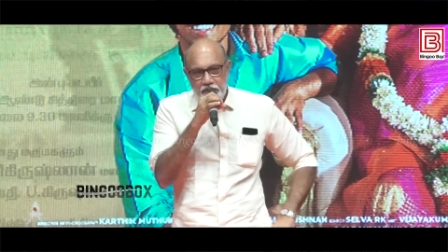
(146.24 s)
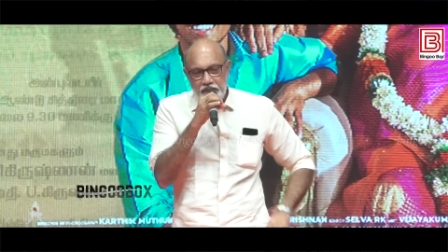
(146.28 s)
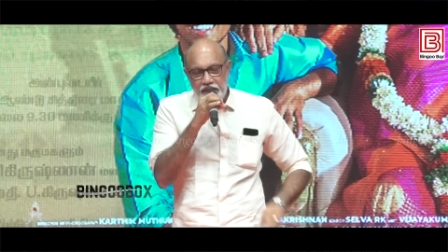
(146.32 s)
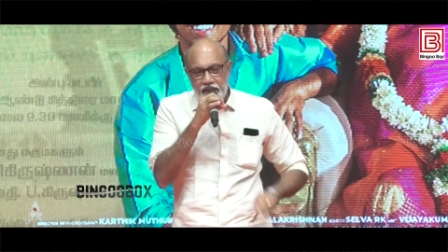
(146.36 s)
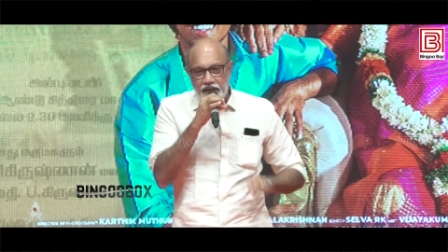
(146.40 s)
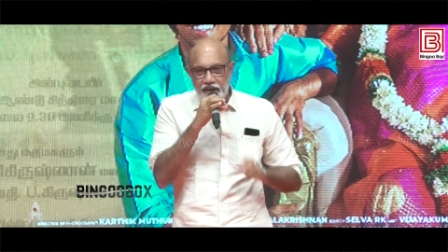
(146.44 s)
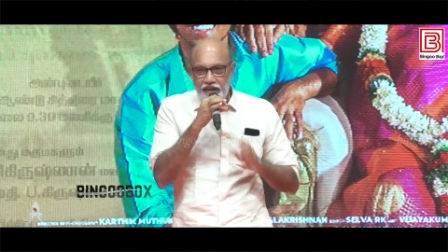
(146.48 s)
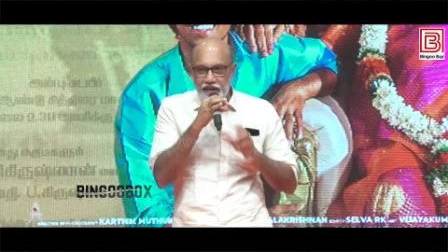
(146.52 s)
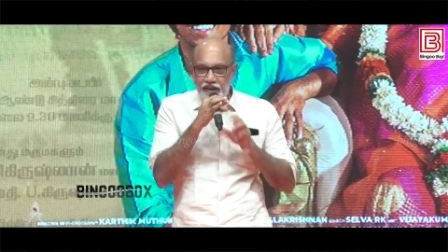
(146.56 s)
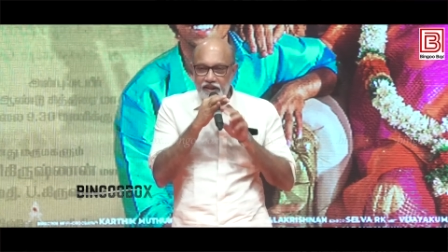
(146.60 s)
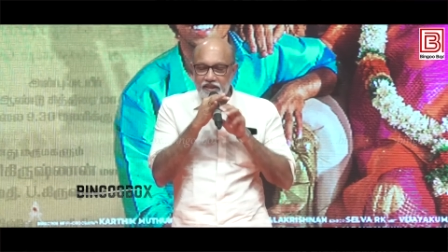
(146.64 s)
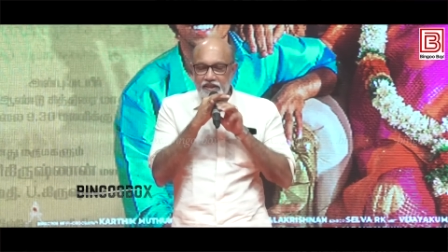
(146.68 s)

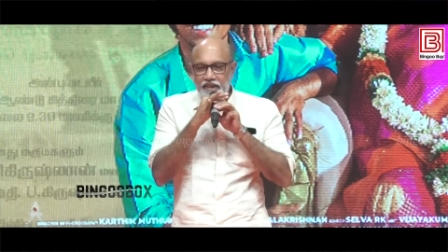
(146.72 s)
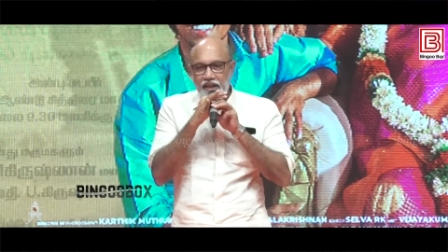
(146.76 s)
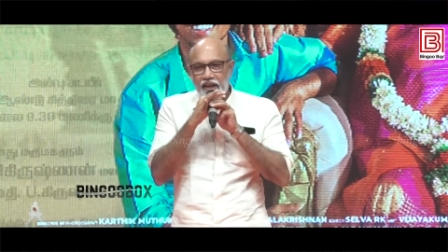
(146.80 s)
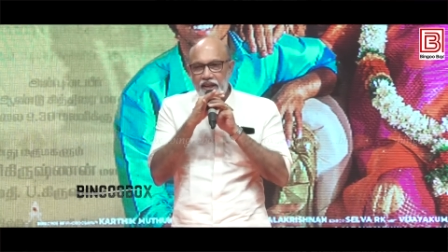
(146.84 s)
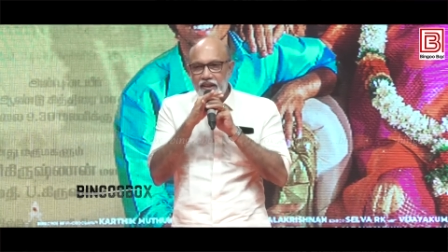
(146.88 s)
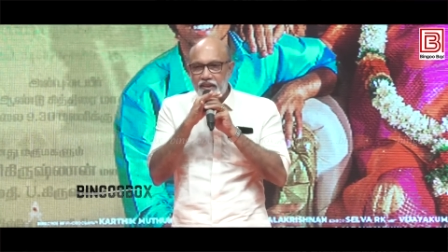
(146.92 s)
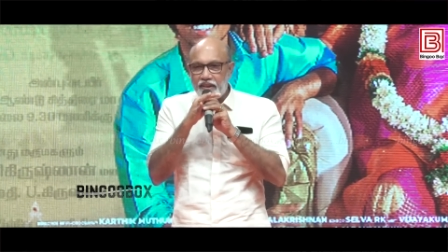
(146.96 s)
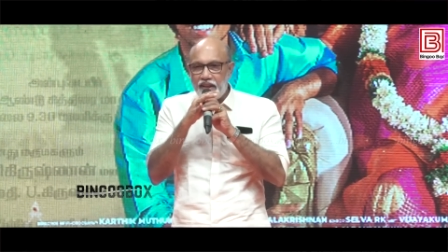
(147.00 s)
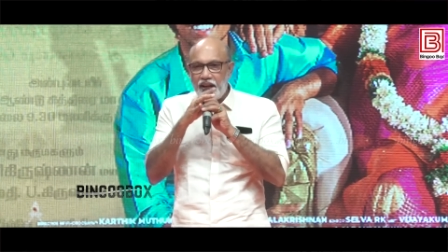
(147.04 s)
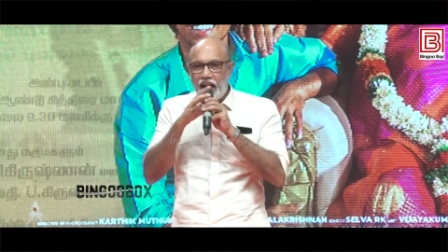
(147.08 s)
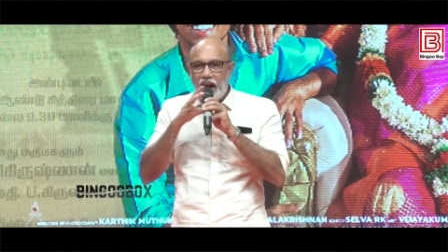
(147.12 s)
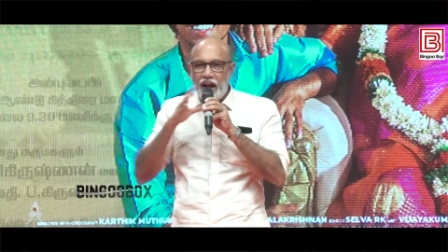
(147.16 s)
அப்படின்னு இல்லை
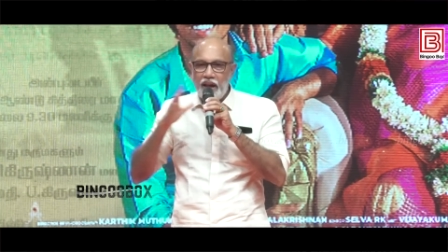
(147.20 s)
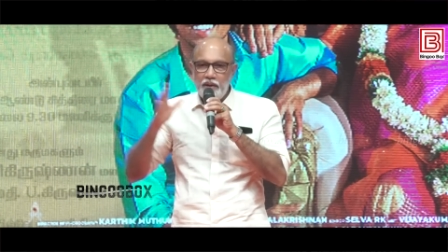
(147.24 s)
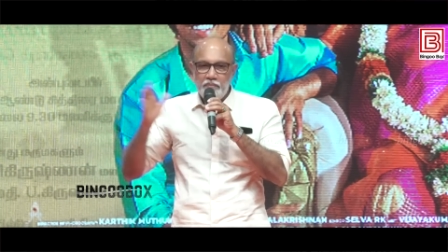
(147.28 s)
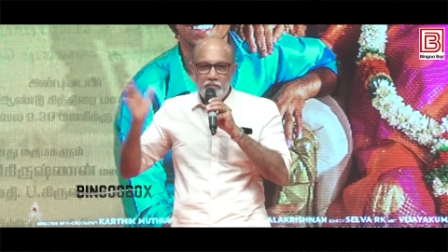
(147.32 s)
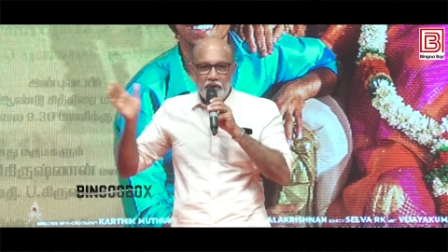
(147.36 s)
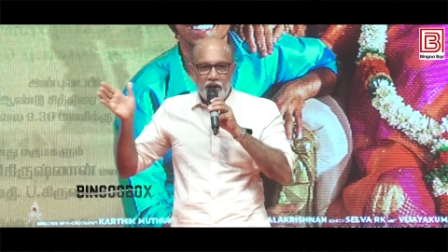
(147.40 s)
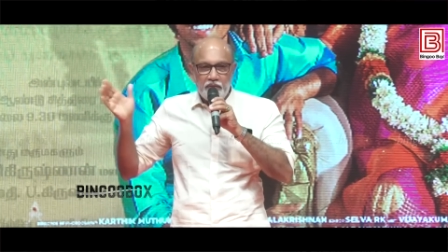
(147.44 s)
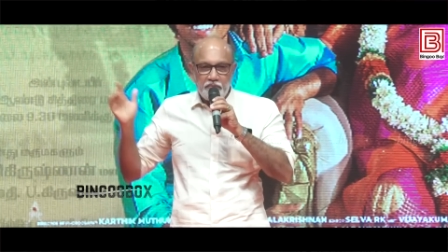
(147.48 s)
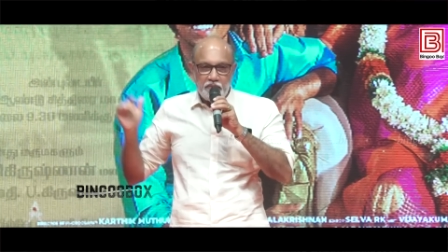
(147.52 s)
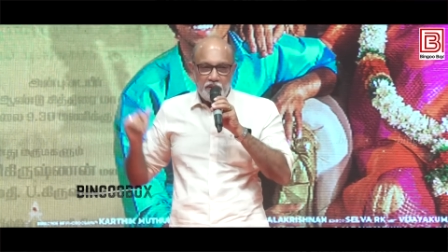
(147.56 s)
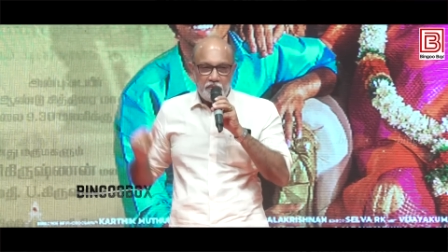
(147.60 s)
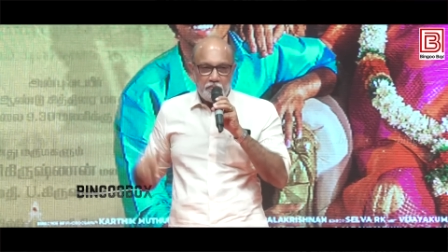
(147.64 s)
சார்
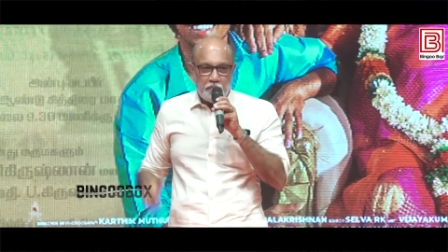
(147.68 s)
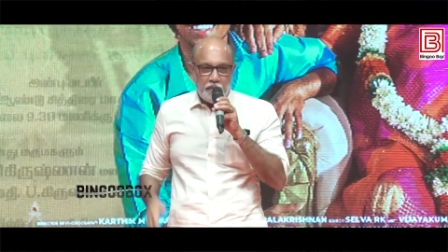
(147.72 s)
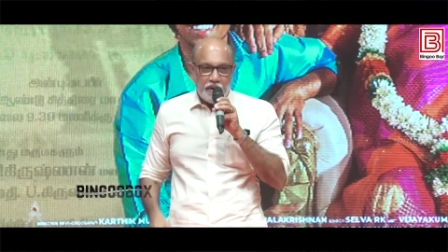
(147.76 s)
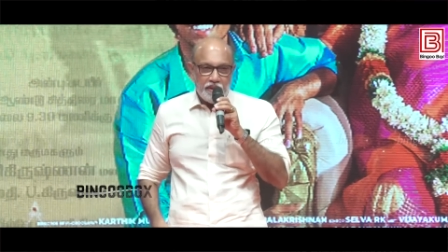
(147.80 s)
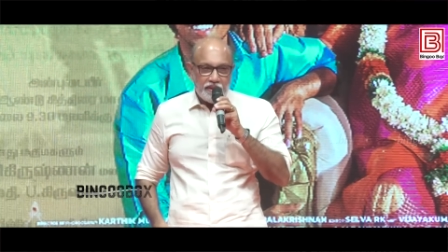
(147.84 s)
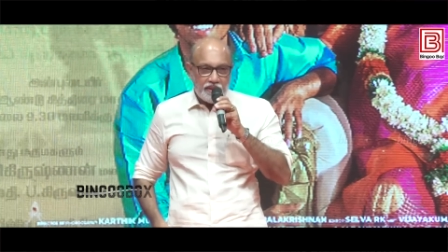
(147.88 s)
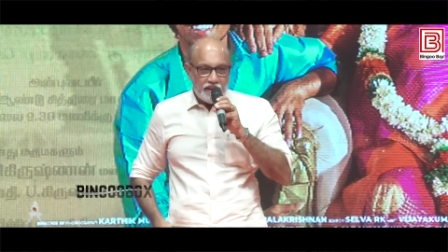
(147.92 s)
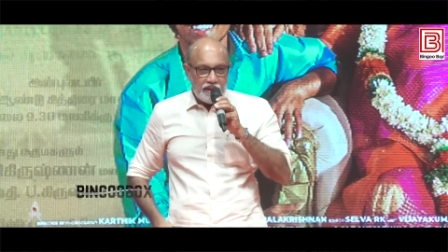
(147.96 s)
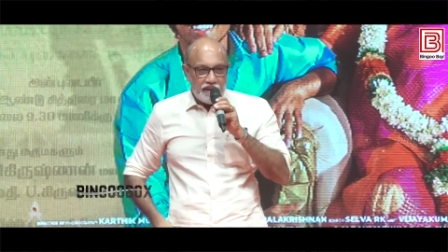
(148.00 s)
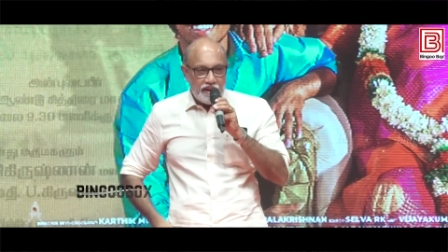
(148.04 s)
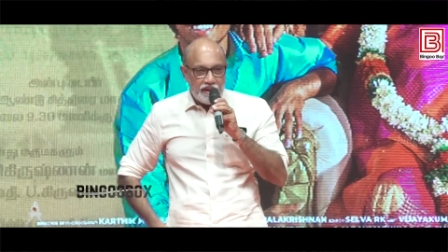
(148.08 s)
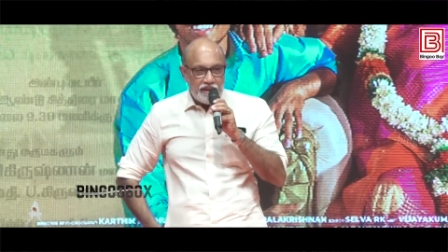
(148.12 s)
தாய்மாமன்
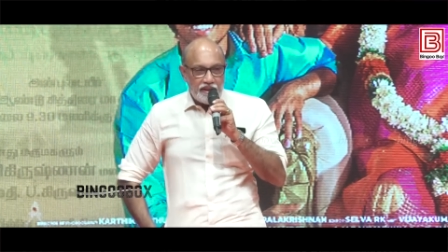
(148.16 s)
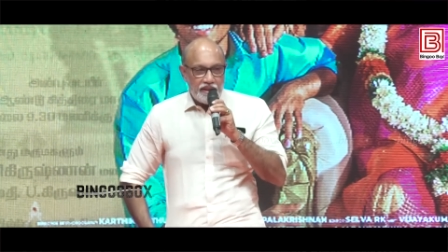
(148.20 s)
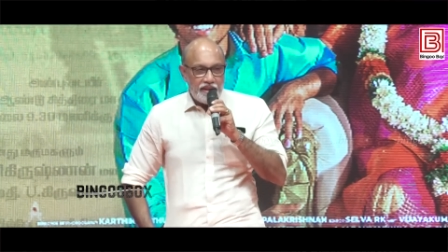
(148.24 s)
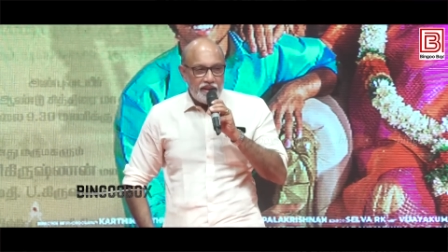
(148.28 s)
படத்தில்